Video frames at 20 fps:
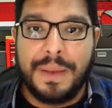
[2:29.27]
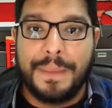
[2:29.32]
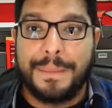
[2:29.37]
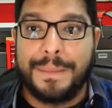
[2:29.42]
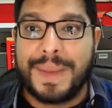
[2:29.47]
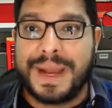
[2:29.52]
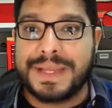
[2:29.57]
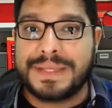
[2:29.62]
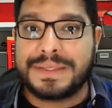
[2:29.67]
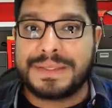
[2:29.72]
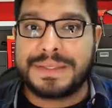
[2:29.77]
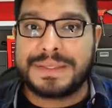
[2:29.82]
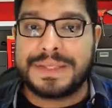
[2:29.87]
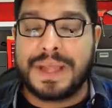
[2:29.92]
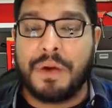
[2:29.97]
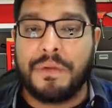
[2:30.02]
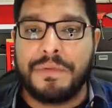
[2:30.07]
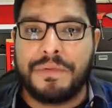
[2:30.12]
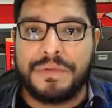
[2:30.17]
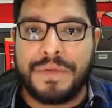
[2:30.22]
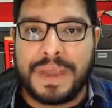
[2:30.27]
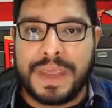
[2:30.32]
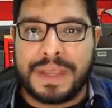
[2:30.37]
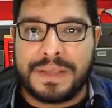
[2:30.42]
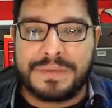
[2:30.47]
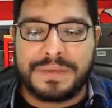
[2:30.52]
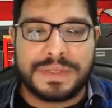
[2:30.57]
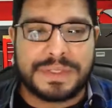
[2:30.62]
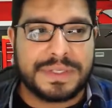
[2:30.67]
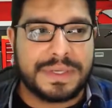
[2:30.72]
Mas
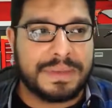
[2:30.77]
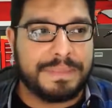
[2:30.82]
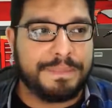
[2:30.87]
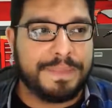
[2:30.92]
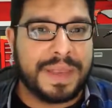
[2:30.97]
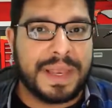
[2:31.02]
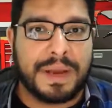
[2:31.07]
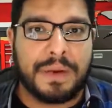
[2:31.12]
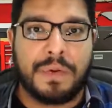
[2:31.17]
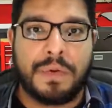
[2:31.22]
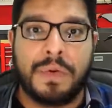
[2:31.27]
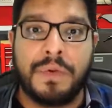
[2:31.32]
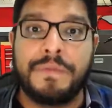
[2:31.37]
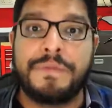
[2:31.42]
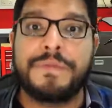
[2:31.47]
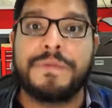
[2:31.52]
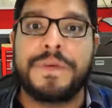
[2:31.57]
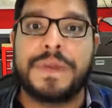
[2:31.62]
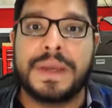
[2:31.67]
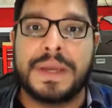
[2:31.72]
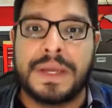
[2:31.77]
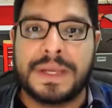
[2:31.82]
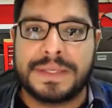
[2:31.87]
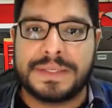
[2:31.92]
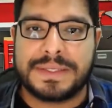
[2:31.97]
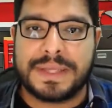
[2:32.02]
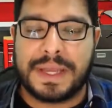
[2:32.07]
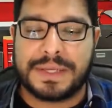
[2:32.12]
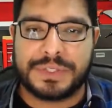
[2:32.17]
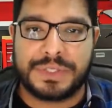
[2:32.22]
talvez você, pela
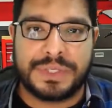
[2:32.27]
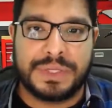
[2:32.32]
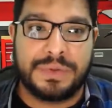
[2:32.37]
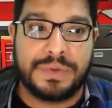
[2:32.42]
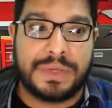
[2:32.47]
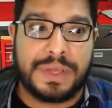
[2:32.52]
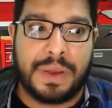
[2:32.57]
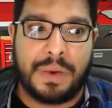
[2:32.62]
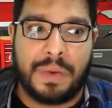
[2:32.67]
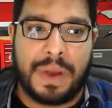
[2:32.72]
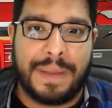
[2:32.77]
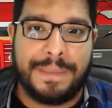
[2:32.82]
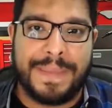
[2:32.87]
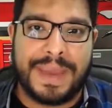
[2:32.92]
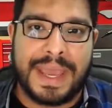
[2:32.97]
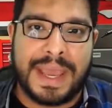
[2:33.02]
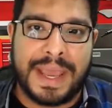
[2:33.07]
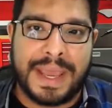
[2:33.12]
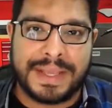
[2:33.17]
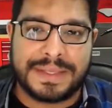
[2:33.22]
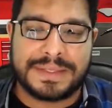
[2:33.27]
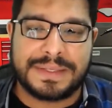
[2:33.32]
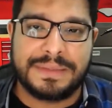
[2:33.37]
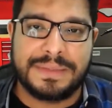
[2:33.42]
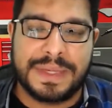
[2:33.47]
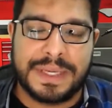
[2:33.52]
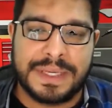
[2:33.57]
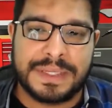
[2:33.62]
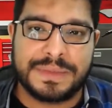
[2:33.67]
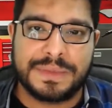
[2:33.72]
confiança, achando que é um ABS
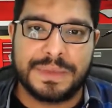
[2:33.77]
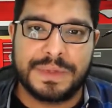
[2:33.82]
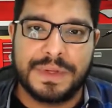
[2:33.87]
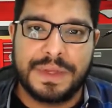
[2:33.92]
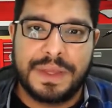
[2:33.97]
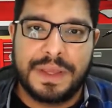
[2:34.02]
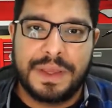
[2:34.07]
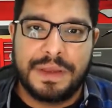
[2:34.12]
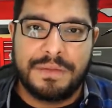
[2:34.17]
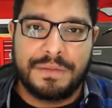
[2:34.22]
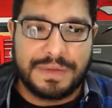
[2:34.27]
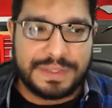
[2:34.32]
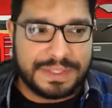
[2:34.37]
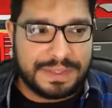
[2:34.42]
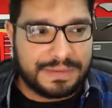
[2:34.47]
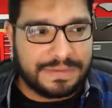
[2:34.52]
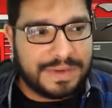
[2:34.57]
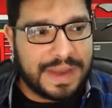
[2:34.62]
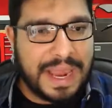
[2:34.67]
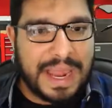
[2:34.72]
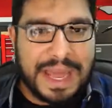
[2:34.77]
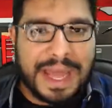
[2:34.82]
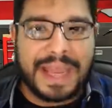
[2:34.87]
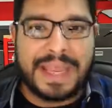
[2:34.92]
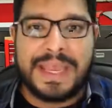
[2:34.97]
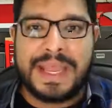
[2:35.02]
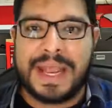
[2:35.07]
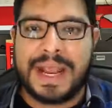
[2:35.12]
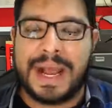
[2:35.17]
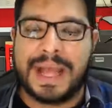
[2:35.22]
mesmo, você vá lá,
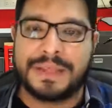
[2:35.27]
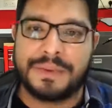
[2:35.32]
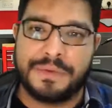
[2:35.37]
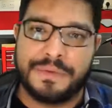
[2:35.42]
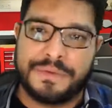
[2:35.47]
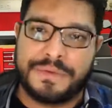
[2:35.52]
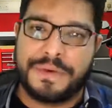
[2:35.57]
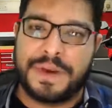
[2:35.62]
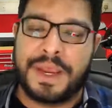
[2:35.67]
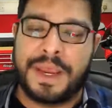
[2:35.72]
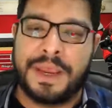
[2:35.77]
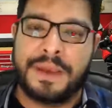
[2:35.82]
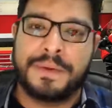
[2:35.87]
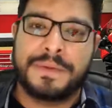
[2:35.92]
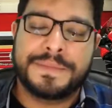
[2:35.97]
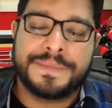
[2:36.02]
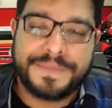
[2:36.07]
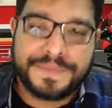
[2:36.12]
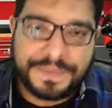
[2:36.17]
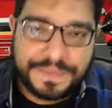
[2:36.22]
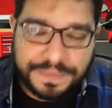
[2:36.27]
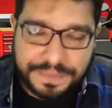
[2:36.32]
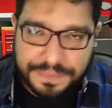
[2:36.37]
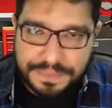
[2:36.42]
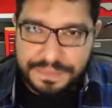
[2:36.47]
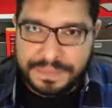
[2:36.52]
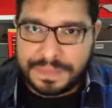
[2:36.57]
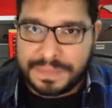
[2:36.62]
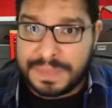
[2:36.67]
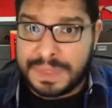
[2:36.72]
alicata o freio,
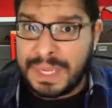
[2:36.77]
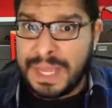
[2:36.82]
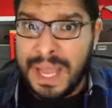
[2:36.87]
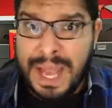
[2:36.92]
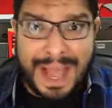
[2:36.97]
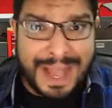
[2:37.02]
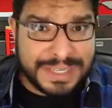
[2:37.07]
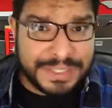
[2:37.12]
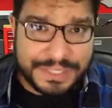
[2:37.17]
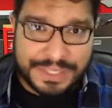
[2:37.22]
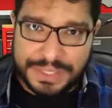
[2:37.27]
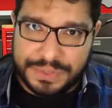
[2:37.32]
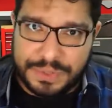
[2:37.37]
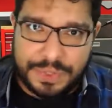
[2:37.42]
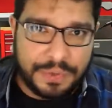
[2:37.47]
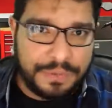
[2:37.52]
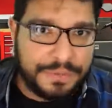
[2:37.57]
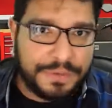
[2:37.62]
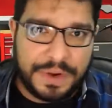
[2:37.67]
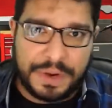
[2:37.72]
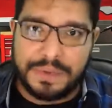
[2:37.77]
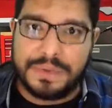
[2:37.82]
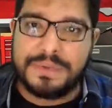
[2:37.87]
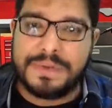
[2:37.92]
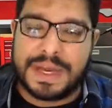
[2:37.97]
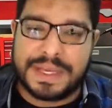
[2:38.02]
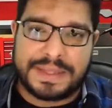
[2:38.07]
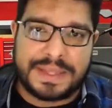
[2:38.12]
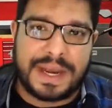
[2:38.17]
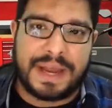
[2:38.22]
achando que o freio não
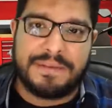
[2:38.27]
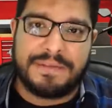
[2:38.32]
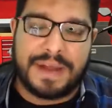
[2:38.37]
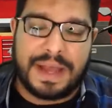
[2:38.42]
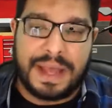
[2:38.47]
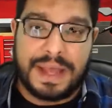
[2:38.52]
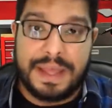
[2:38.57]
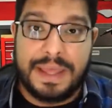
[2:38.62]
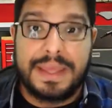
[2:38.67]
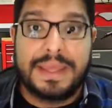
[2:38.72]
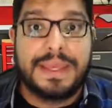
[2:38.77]
vai travar.